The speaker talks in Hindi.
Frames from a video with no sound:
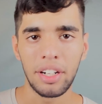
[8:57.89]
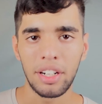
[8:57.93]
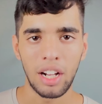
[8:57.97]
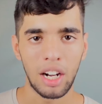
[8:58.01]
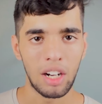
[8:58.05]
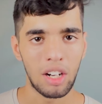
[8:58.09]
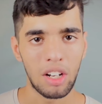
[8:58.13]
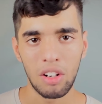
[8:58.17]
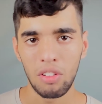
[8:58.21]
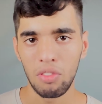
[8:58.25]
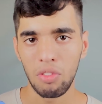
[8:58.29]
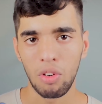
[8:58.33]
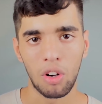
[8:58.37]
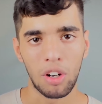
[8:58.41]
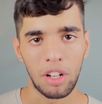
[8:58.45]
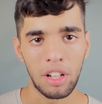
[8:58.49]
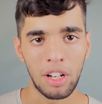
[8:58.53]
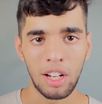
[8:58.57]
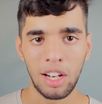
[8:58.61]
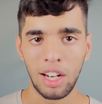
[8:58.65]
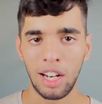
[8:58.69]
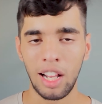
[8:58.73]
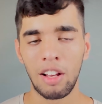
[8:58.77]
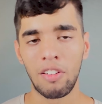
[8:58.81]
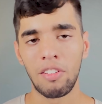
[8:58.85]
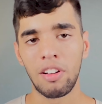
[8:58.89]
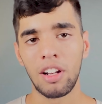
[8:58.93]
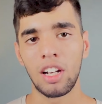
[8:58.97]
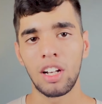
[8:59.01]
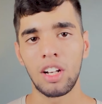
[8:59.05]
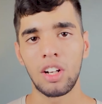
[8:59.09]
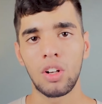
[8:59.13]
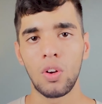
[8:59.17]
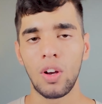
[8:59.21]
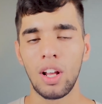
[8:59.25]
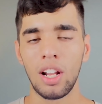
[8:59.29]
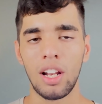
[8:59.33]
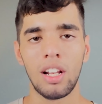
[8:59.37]
थर्टीन फोर्टीन इलेवन
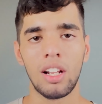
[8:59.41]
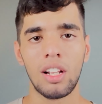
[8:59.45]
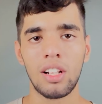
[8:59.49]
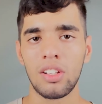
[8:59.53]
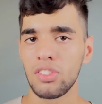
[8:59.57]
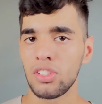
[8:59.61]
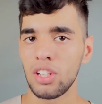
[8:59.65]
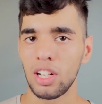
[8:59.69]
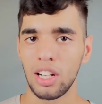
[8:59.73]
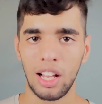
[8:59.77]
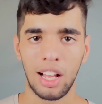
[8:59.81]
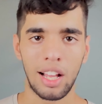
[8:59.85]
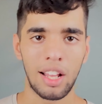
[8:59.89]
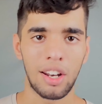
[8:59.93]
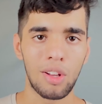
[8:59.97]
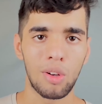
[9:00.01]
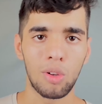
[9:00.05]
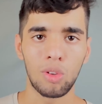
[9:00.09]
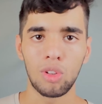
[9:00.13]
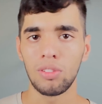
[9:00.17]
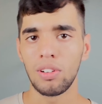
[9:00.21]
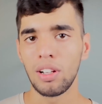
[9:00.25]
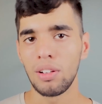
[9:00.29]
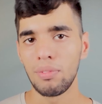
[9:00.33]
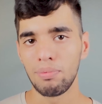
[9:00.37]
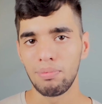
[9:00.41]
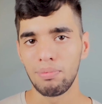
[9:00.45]
ट्वेल्व चला रहे हो तो भाई